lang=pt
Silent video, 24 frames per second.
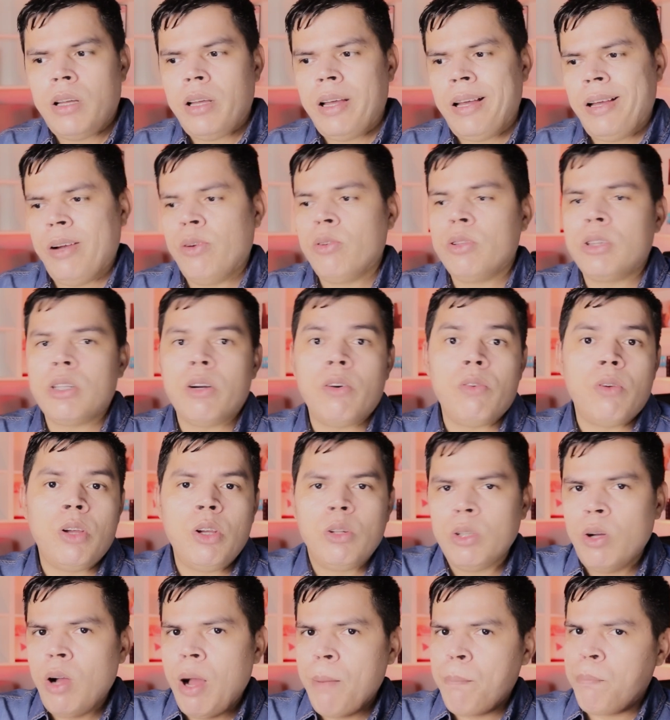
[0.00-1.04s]
Né, ou então, eu
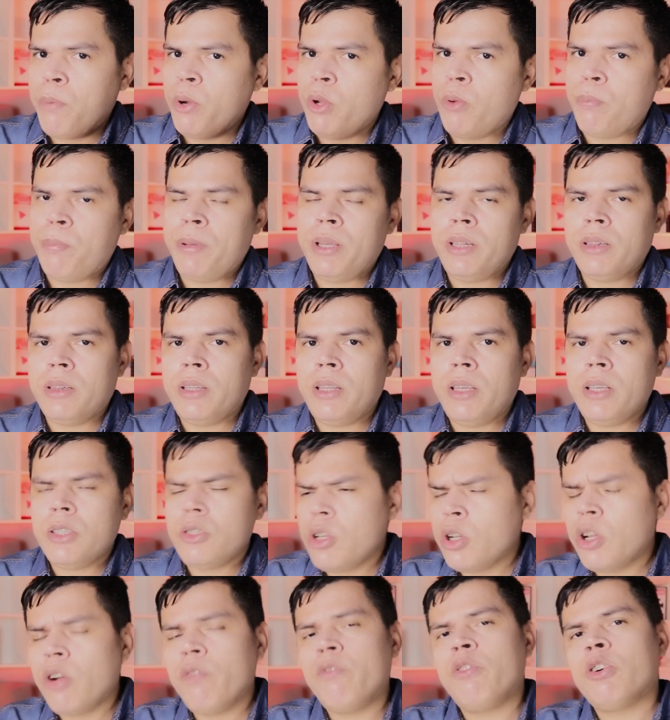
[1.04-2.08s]
não apoio o PT,
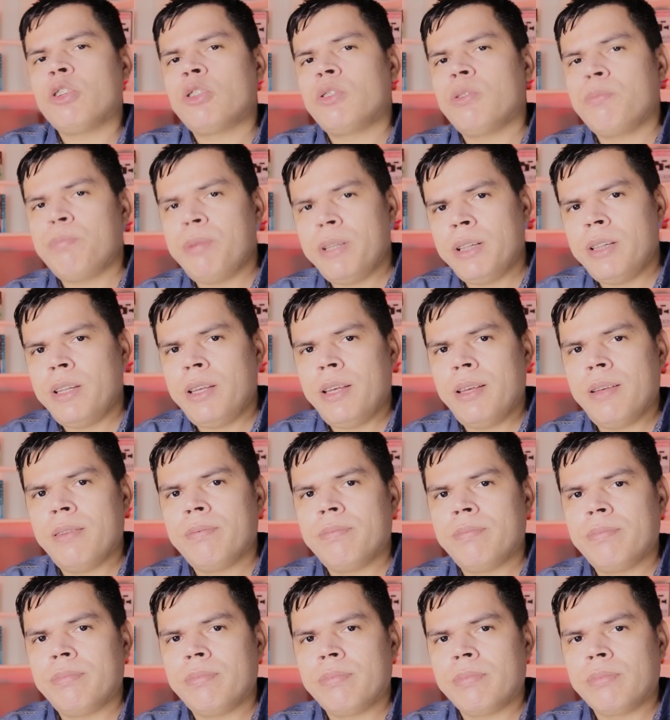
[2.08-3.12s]
só que eu voto no PT.
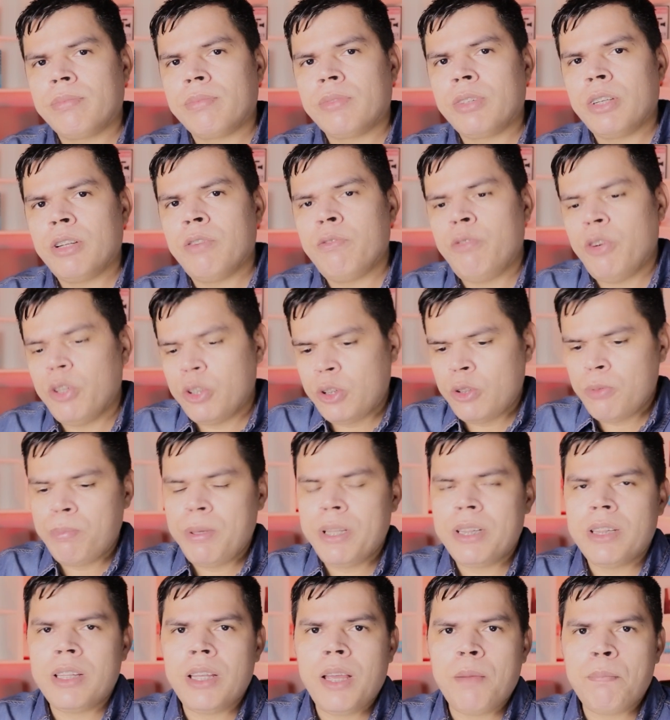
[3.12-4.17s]
Voto no
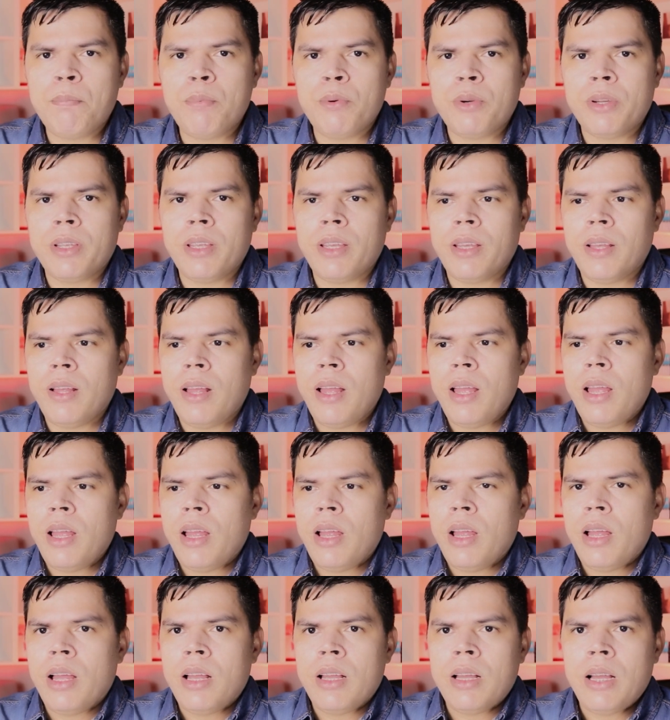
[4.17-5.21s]
PT porque
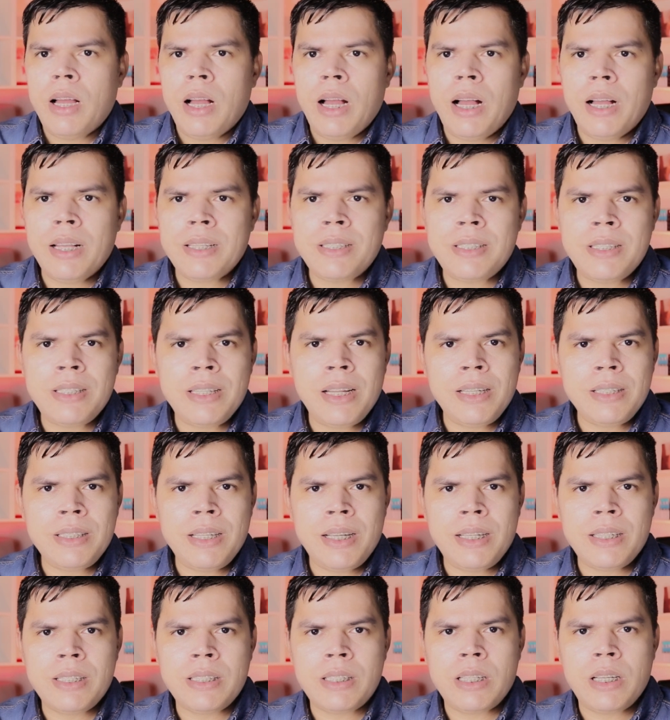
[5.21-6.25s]
a
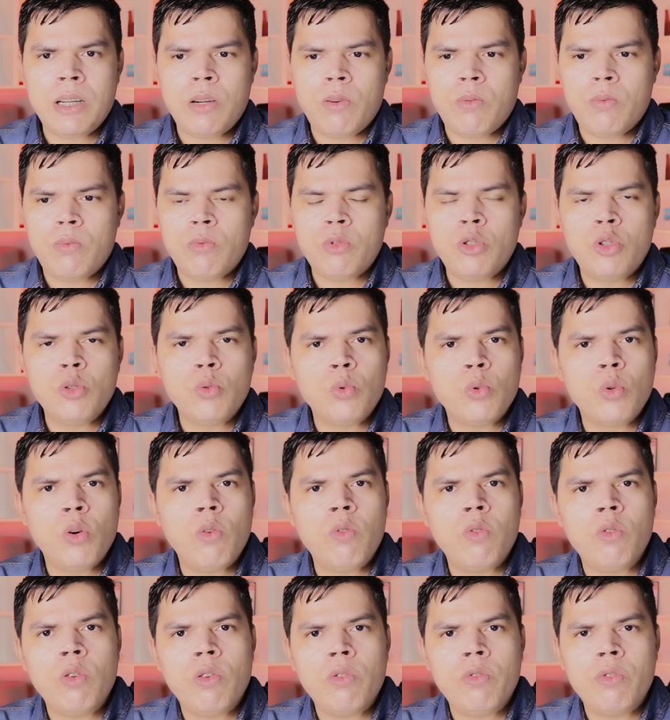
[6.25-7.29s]
sinalização de um
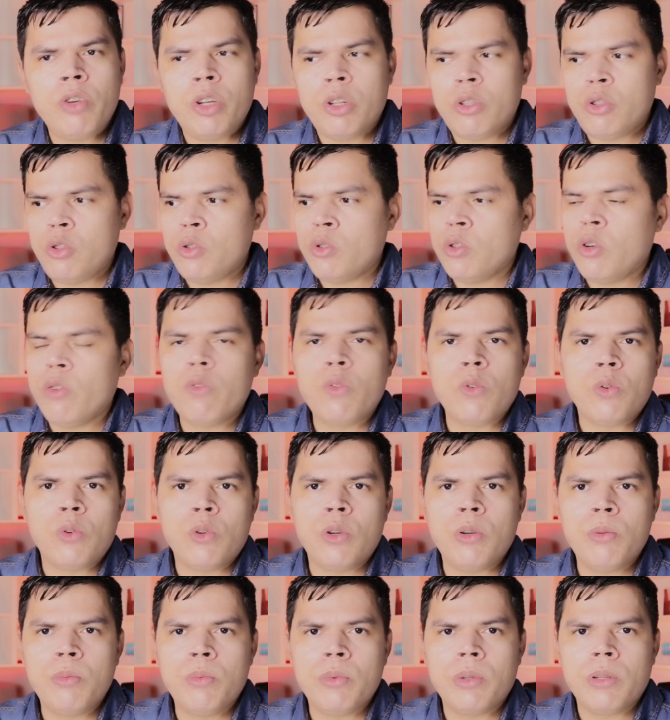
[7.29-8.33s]
novo governo, de novo
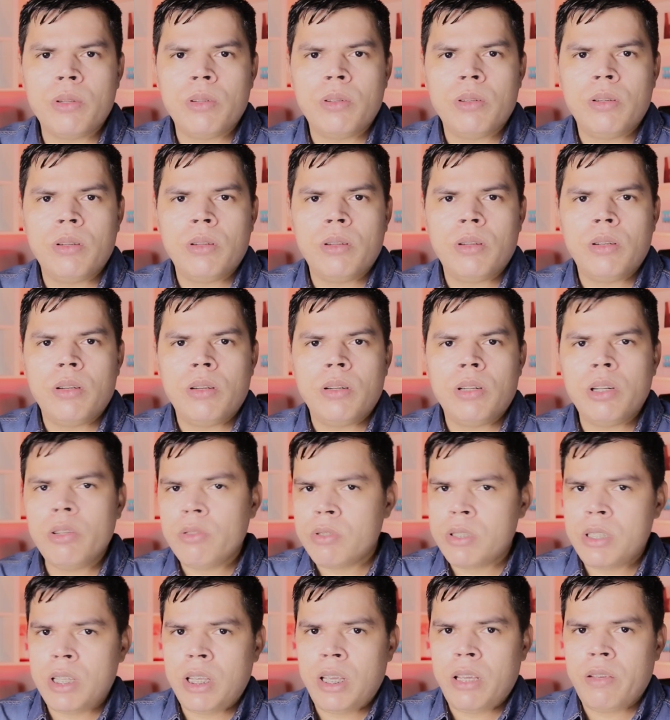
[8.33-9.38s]
rumo,
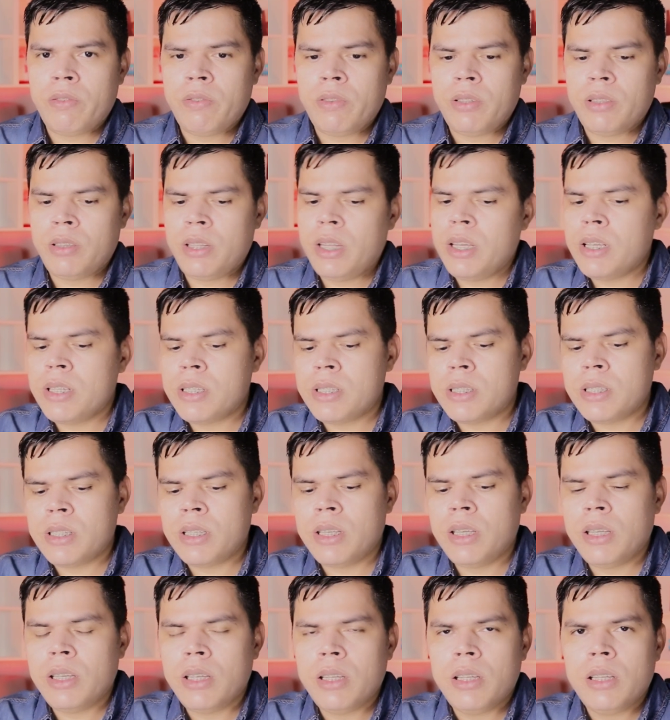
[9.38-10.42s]
não serve. Tem que
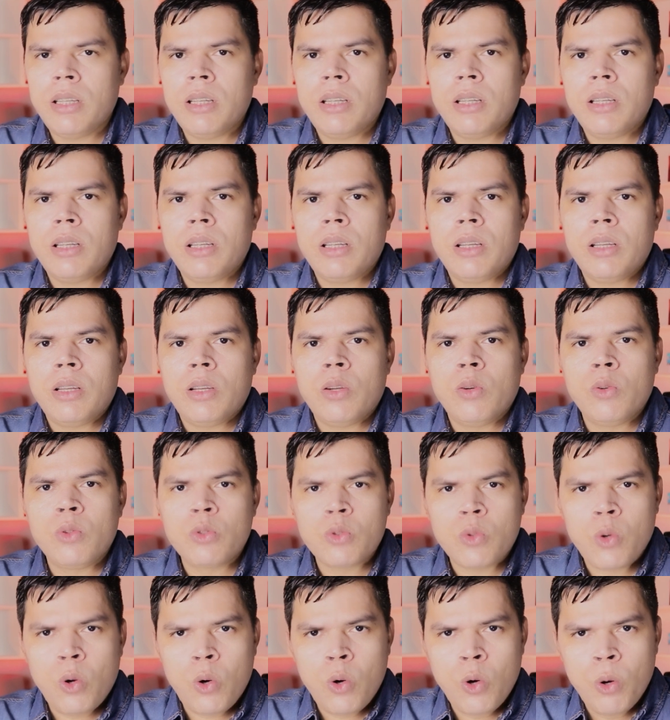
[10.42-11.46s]
ser
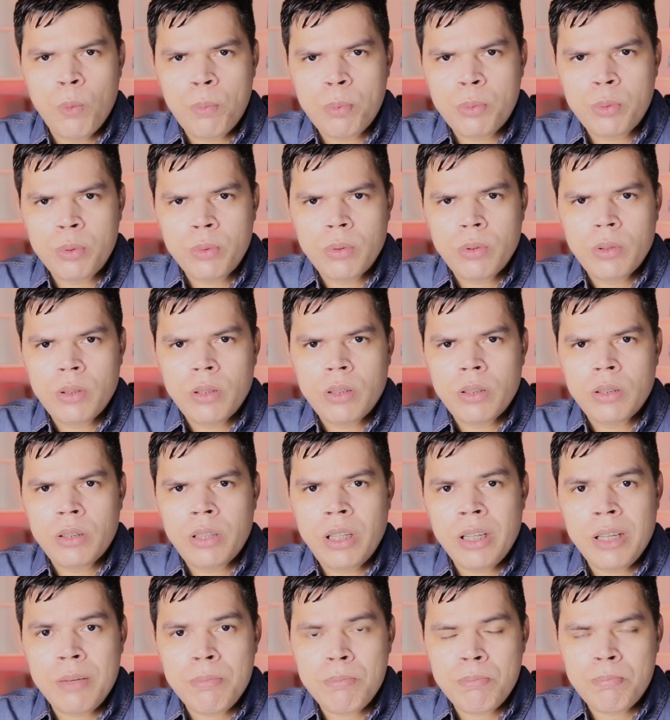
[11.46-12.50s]
os corruptos.
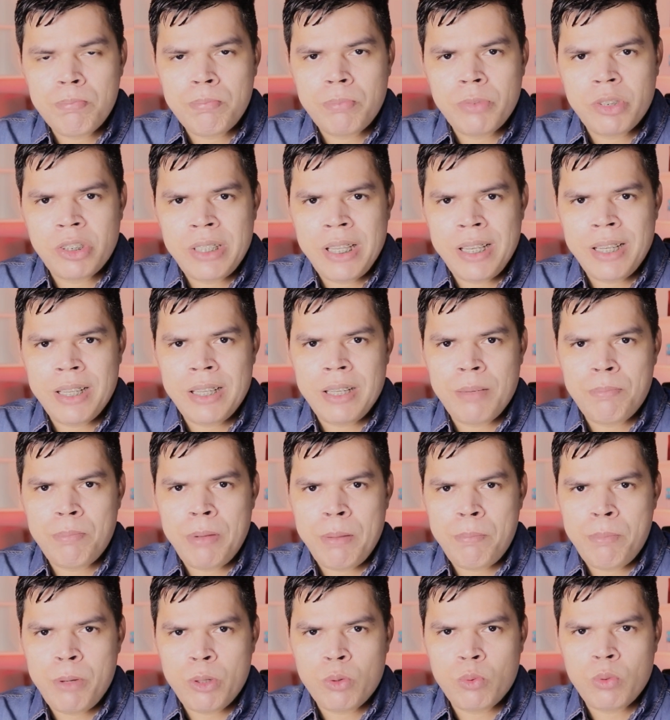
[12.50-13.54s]
Tem que, tem que
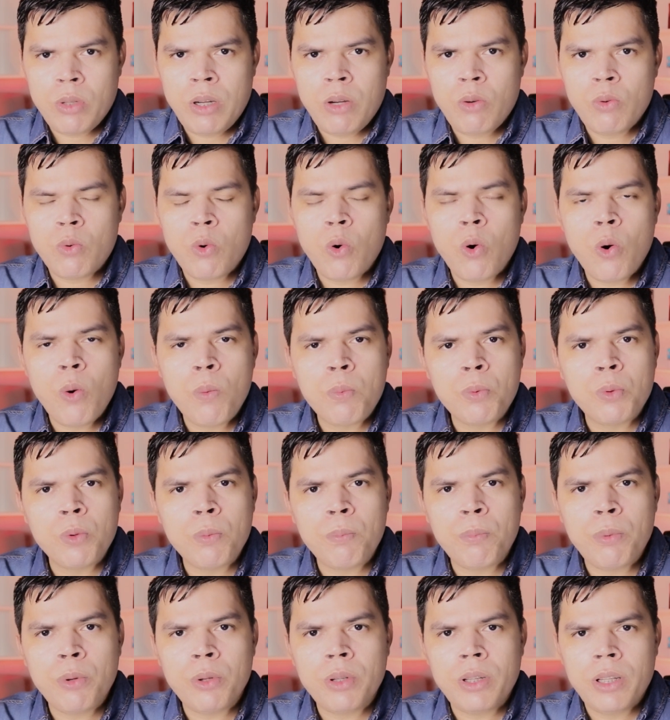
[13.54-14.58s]
perpetuar o corrupto no
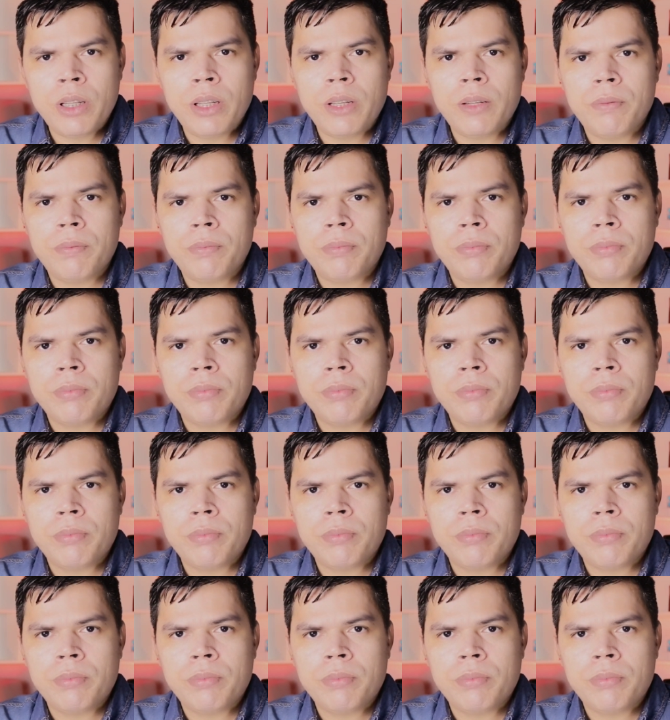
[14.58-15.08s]
poder.